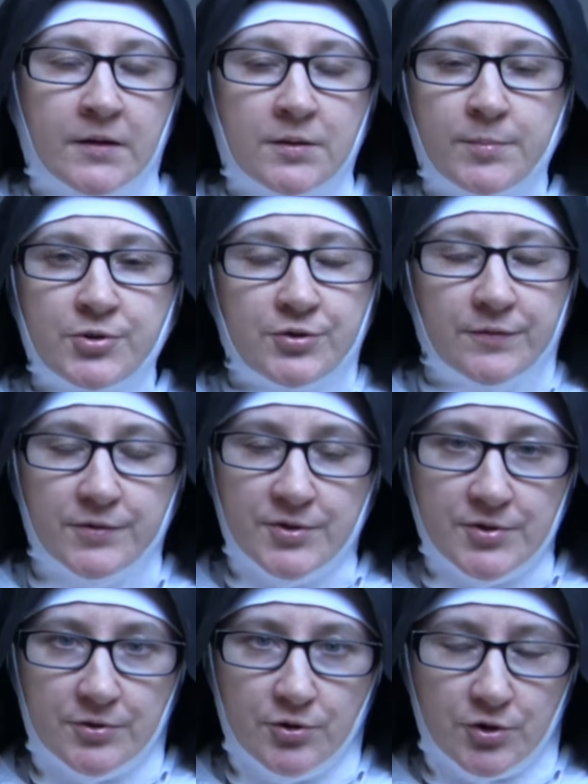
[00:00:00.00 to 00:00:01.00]
y, będzie
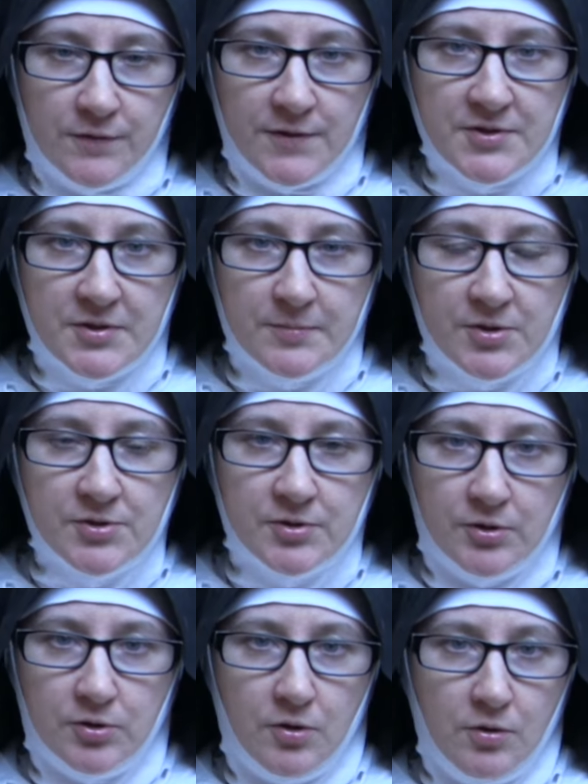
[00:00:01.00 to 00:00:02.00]
więcej niż dwa
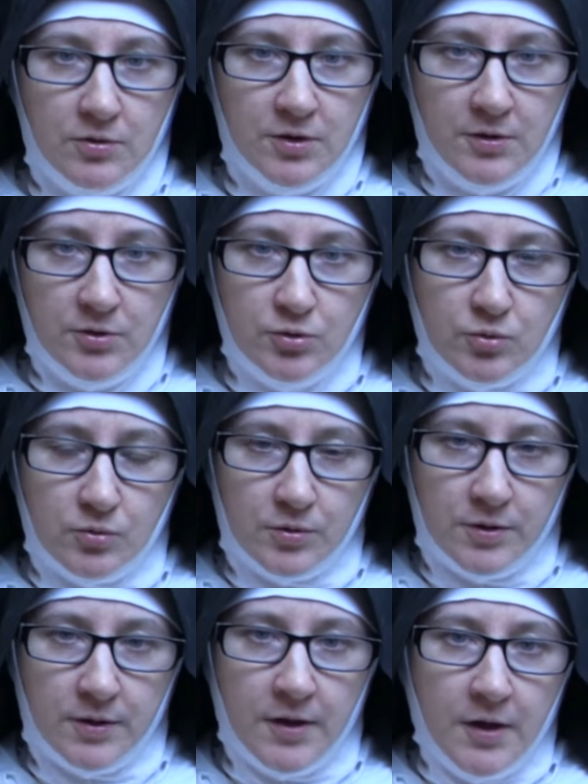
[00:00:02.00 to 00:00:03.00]
semestry teologii i
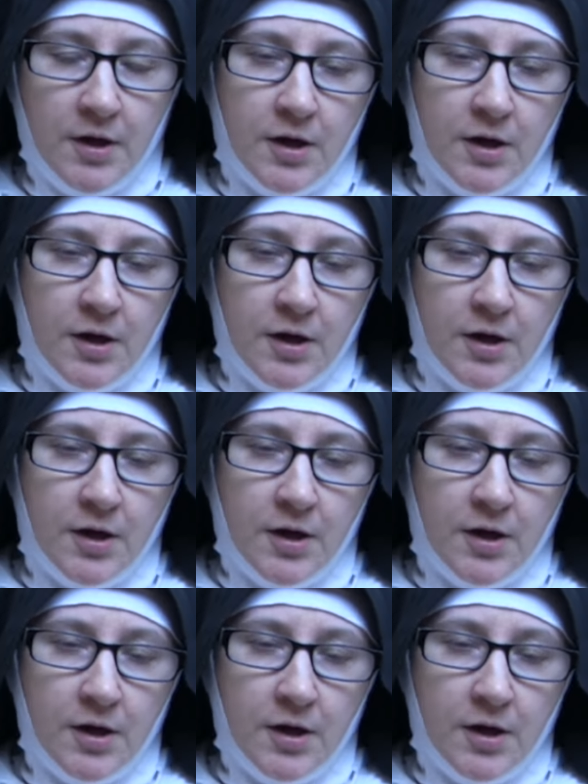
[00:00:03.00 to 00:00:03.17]
liturgii.